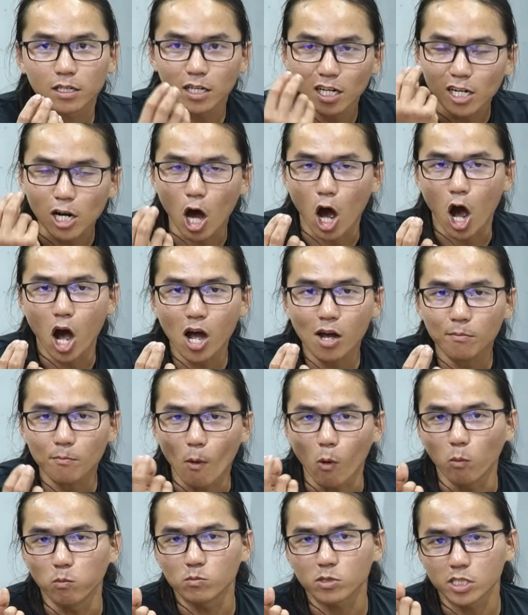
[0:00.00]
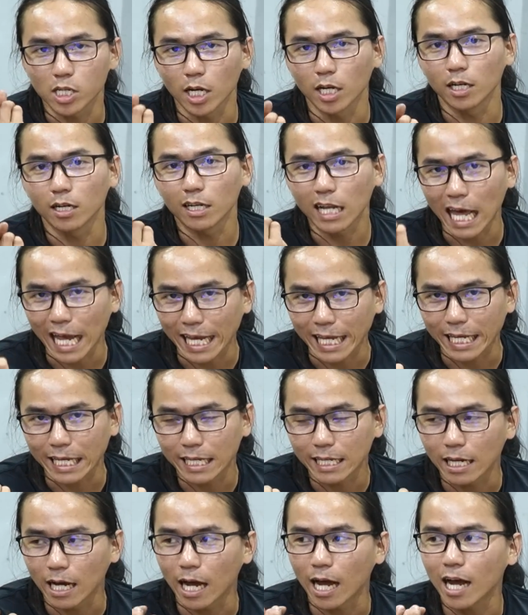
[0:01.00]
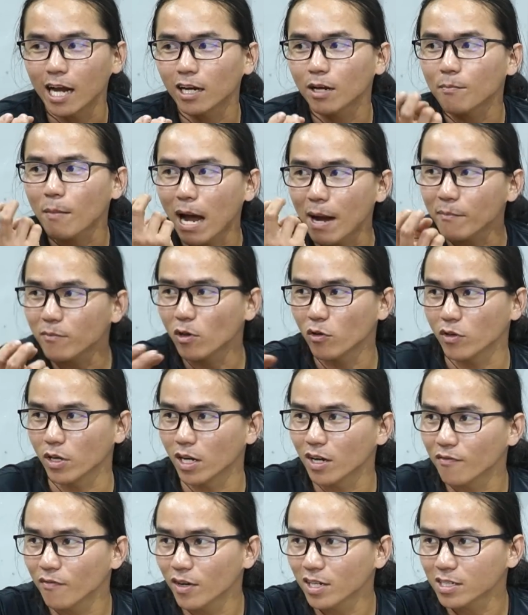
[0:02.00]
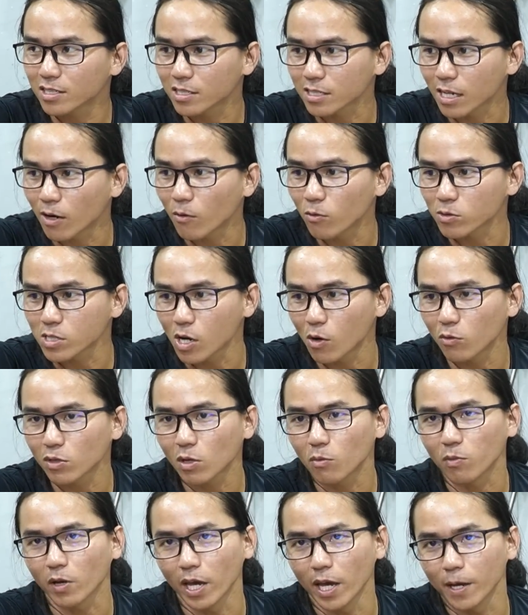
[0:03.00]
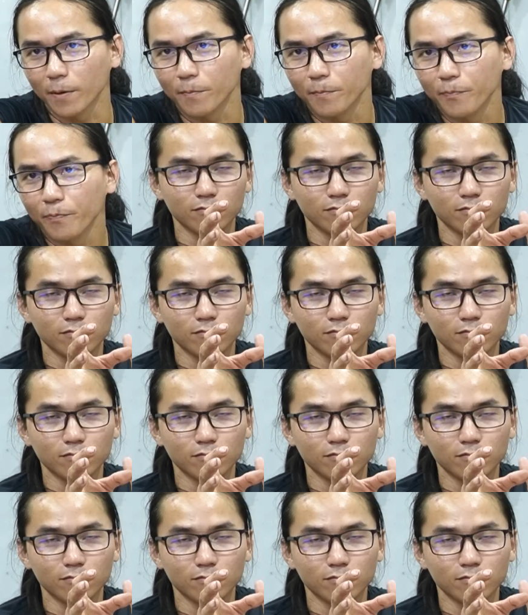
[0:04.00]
đất đỏ, bùn, sình, lầy, à, nó bám vô những cái vết sâu sâu trong kia.